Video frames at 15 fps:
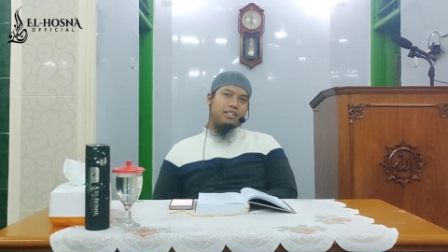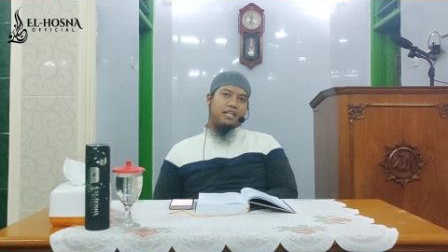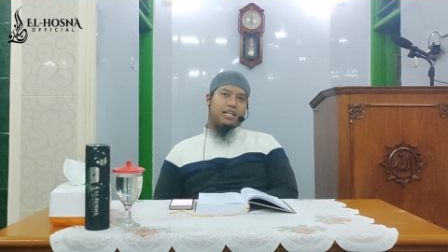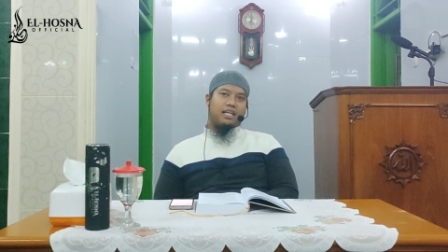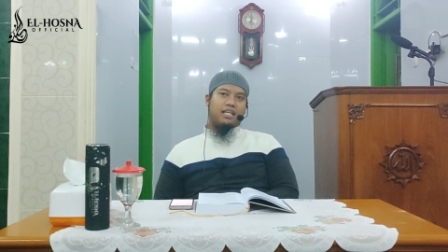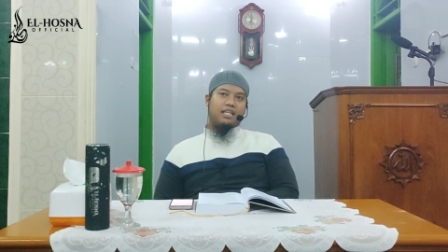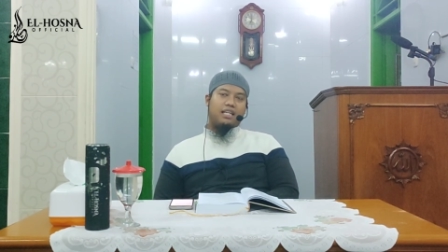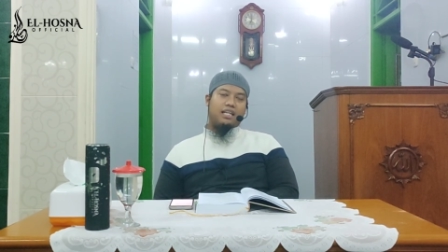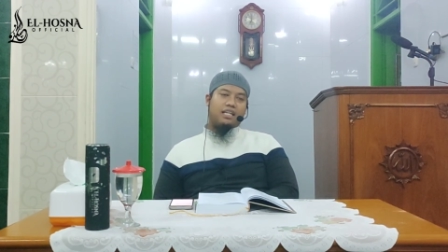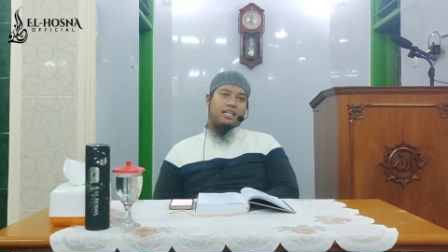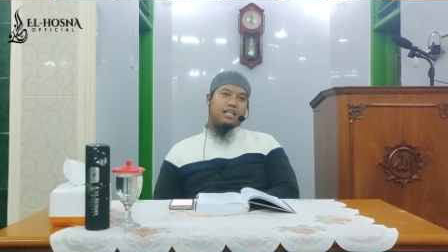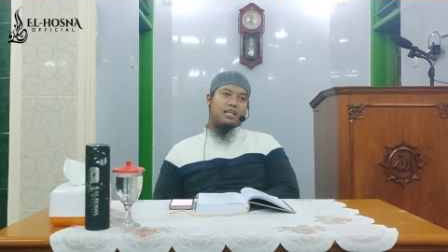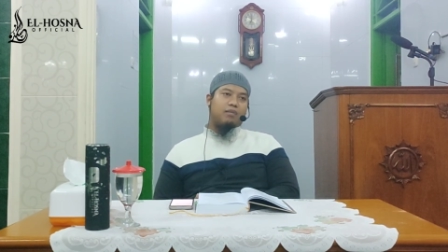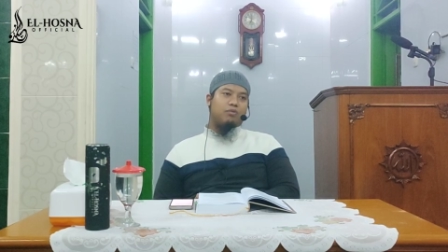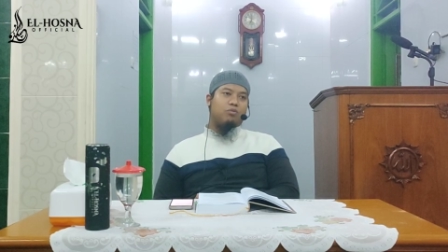
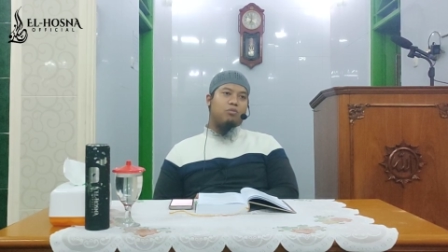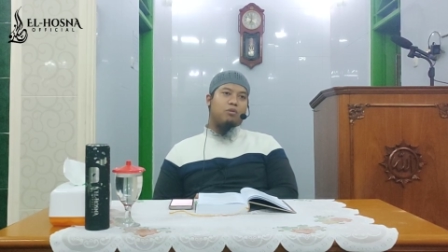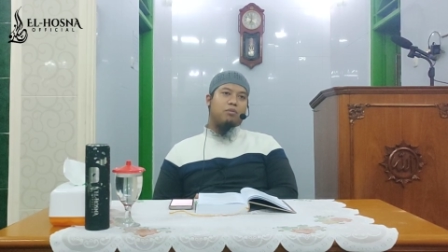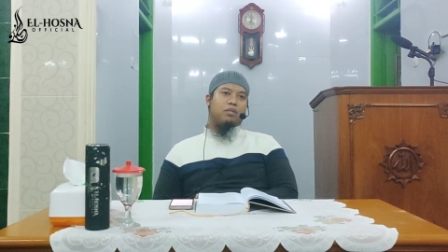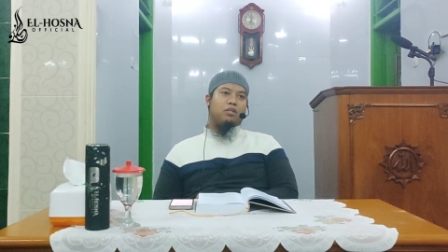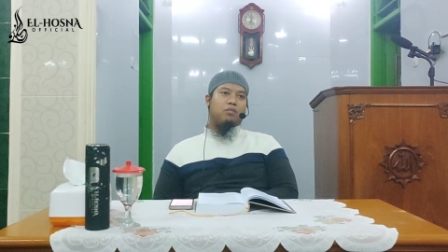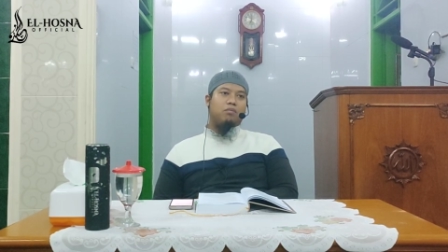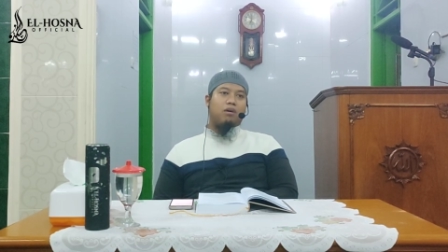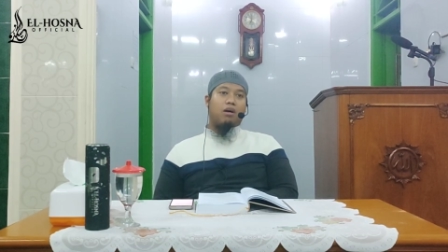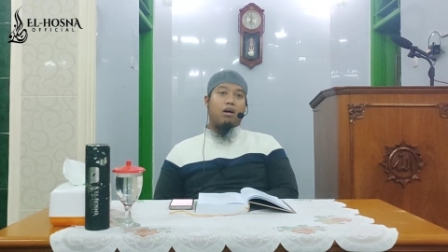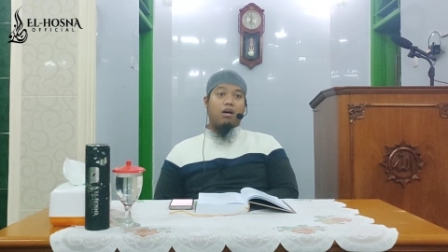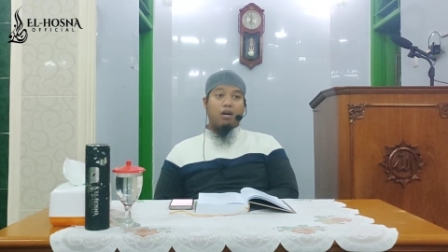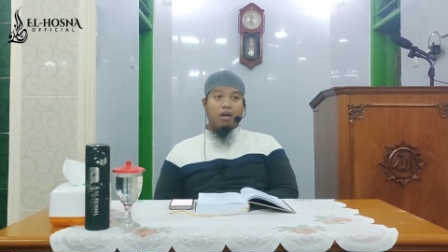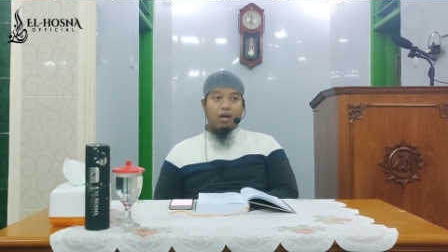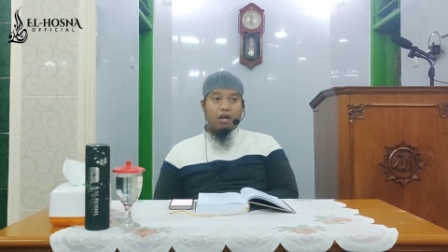Janganlah kamu meminum
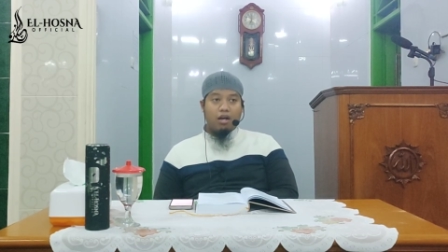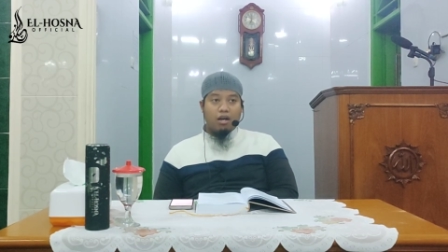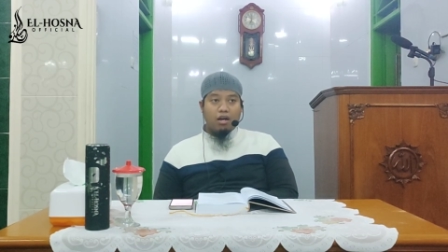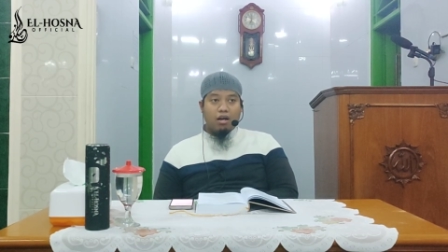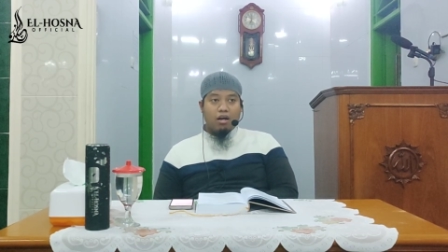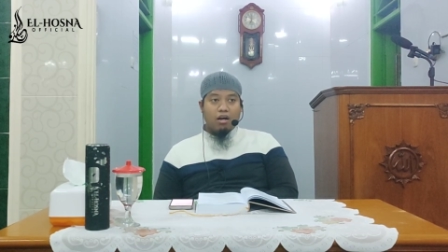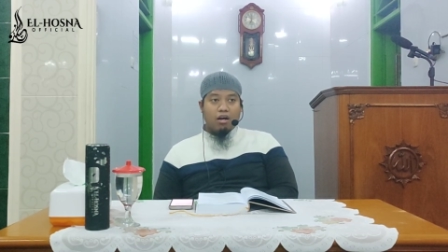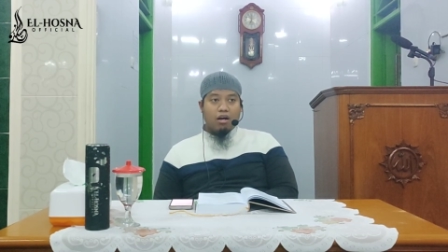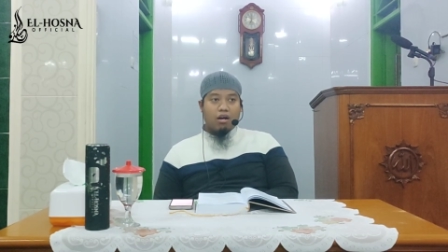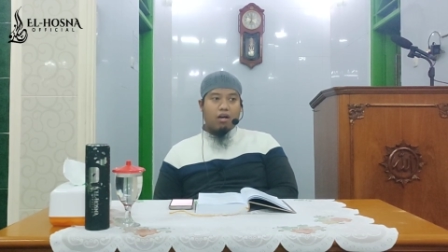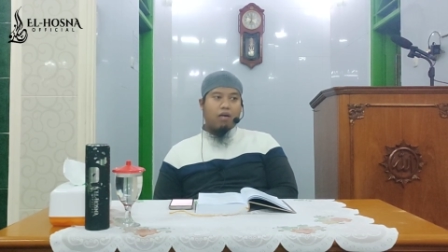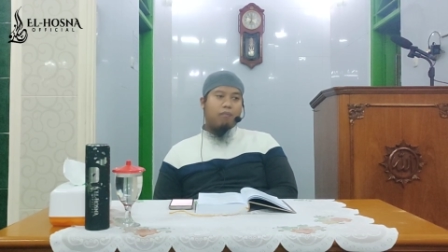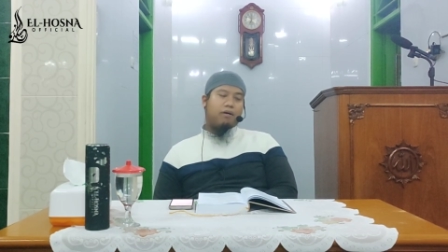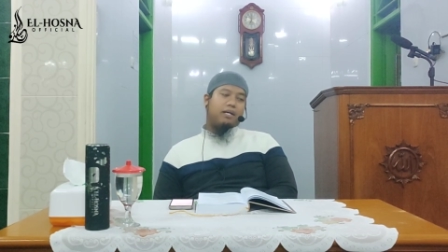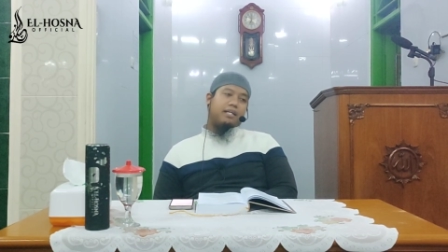
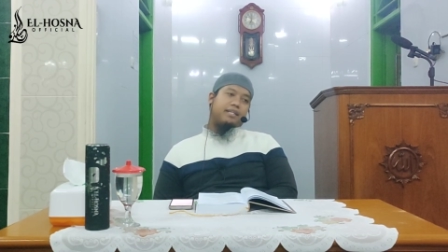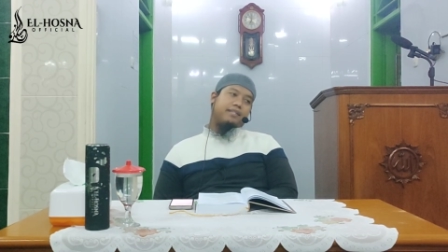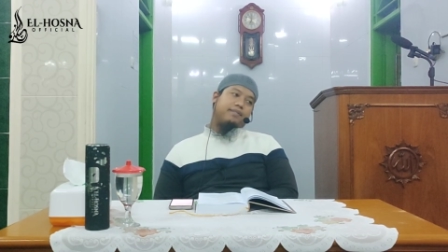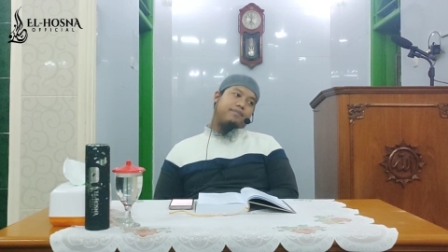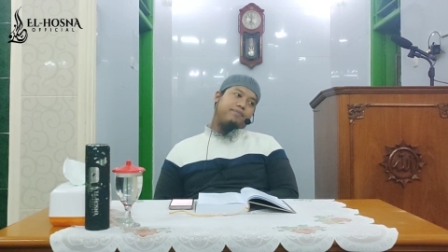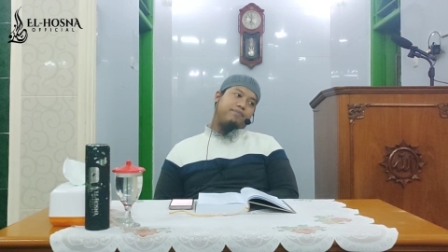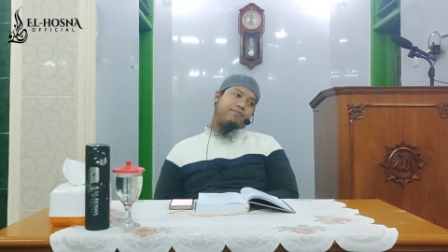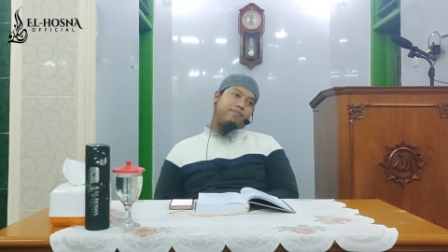khamar